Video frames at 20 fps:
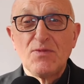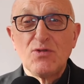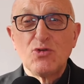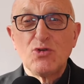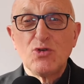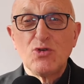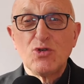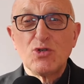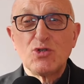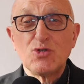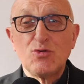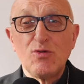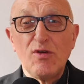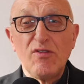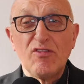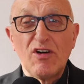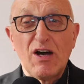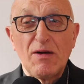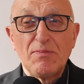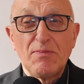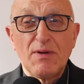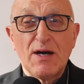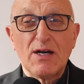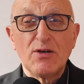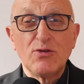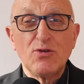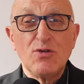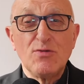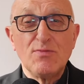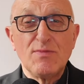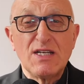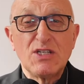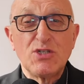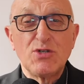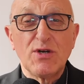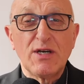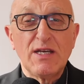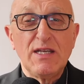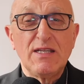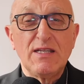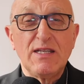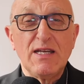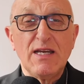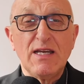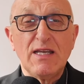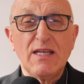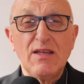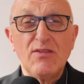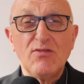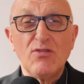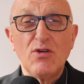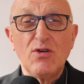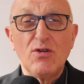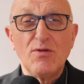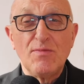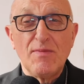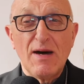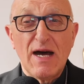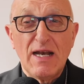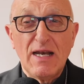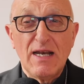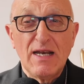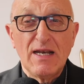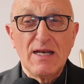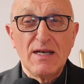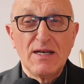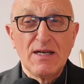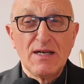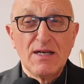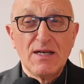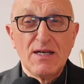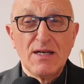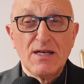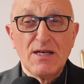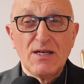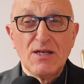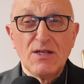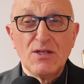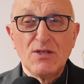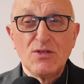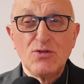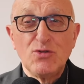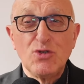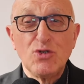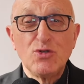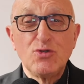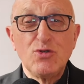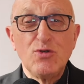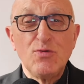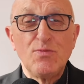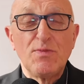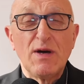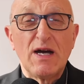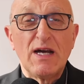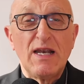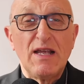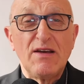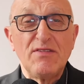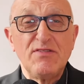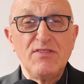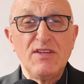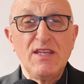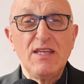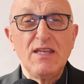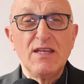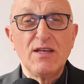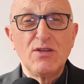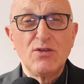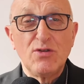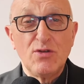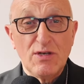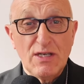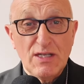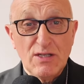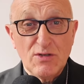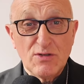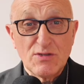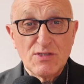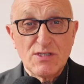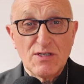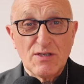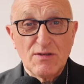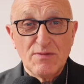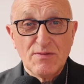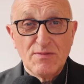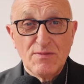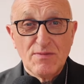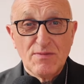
Tu ne suivras pas une majorité qui veut le mal. Ne tue pas la vie de l'innocent.